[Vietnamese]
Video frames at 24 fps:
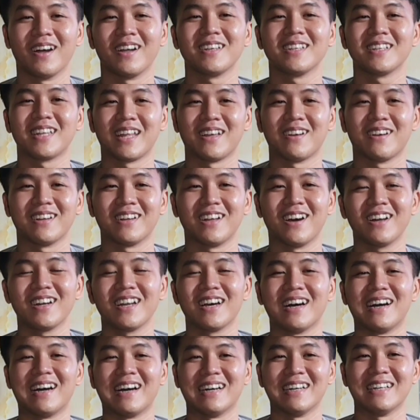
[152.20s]
Thôi thì đó
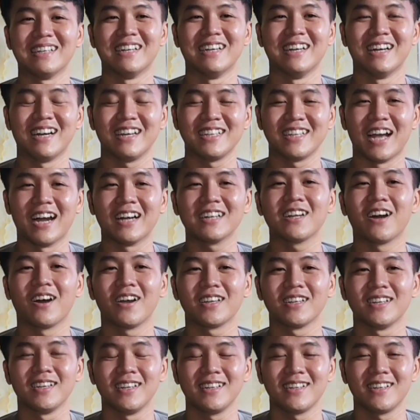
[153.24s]
là giỡn
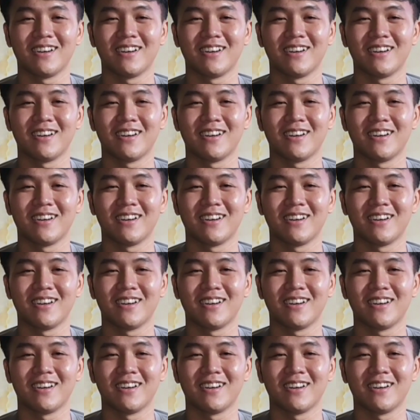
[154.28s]
thôi,